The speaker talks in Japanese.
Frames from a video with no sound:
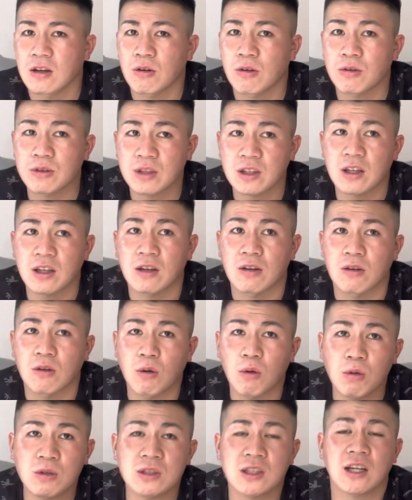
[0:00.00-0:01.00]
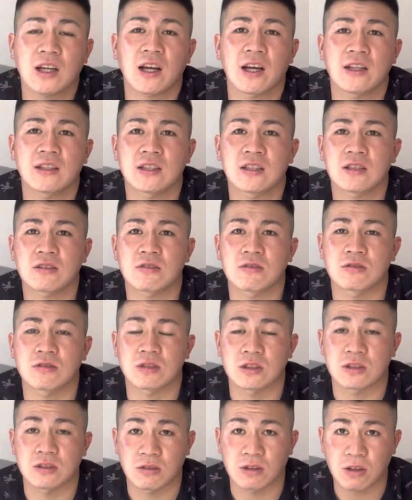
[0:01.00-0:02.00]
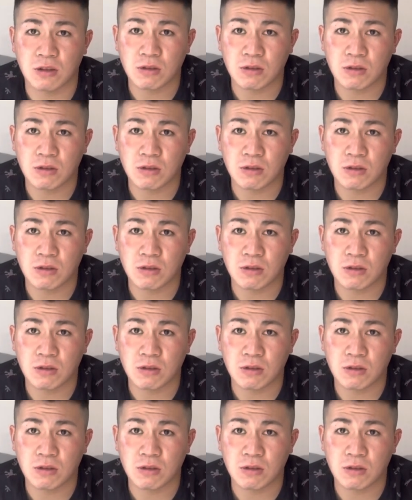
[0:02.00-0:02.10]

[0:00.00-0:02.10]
ほんでね、大阪海星に来るんですよね。